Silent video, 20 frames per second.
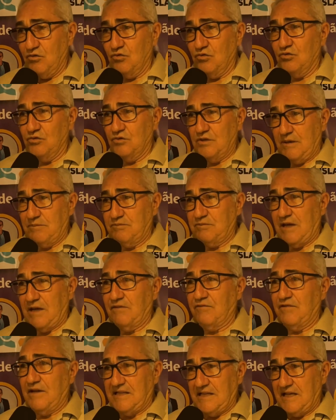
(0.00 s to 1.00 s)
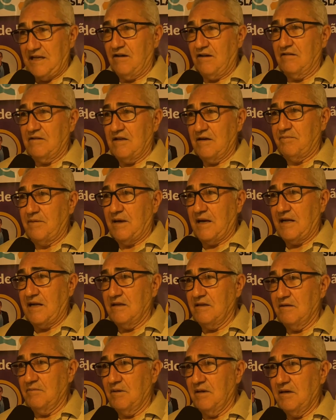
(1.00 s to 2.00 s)
os deputados federais da
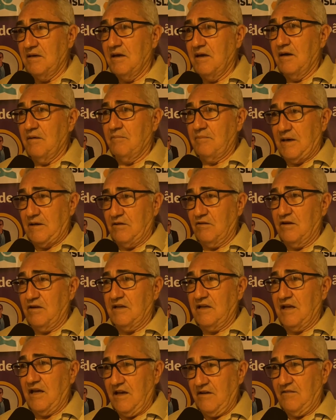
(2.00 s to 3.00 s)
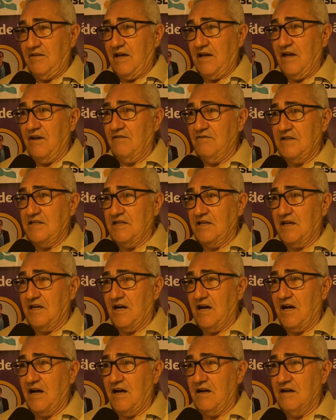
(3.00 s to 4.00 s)
Paraíba, para nós
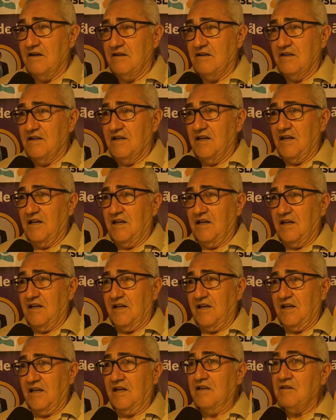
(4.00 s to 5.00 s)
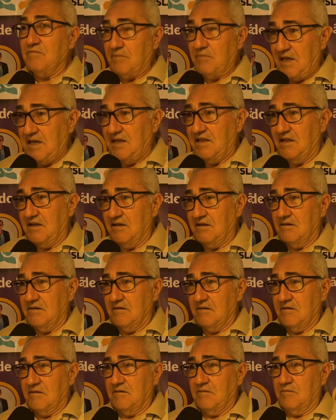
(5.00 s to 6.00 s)
reivindicar é, emenda
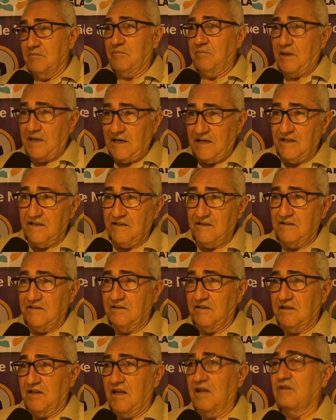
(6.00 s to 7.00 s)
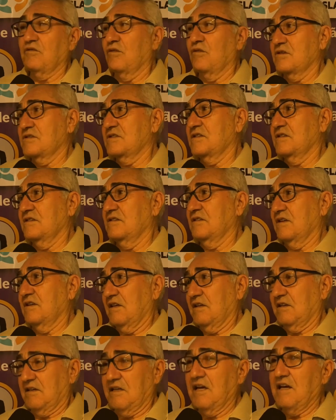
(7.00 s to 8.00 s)
para a nossa
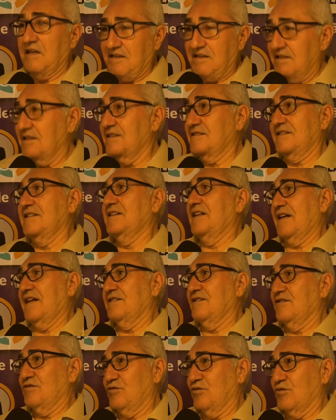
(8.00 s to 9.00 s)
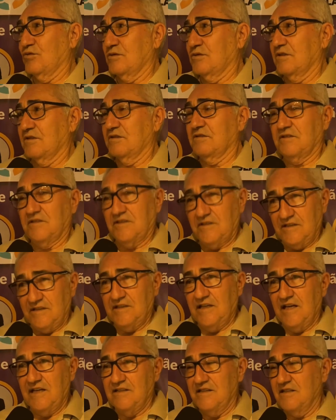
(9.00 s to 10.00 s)
querida cidade de Souza.
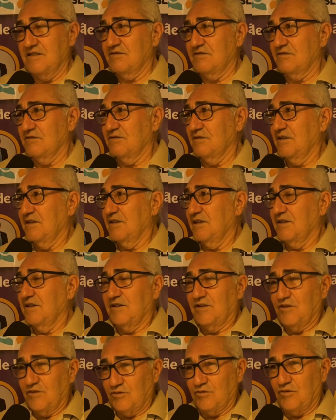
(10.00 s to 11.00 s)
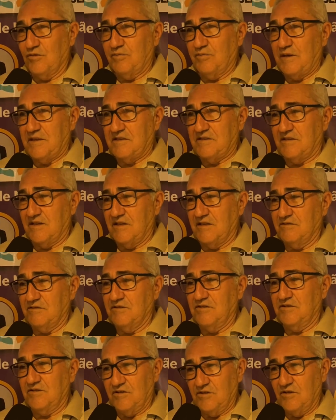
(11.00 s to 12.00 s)
E é isso que eu estou
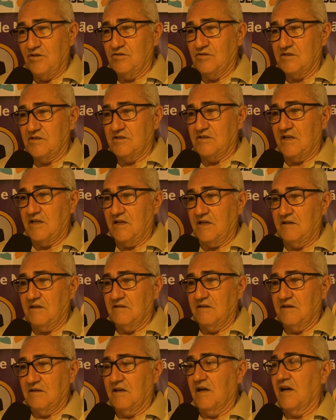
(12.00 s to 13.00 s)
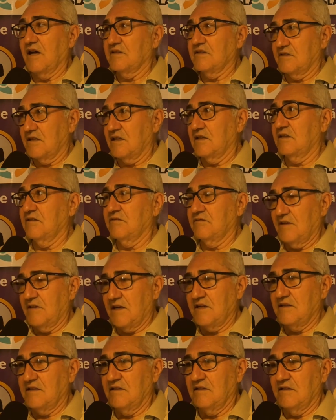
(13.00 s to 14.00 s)
pensando e se Deus quiser a gente
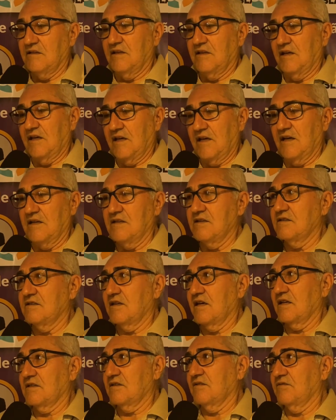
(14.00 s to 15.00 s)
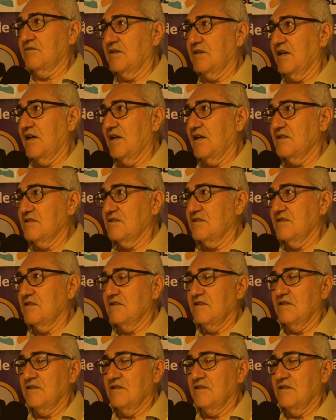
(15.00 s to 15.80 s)
vai realizar essa viagem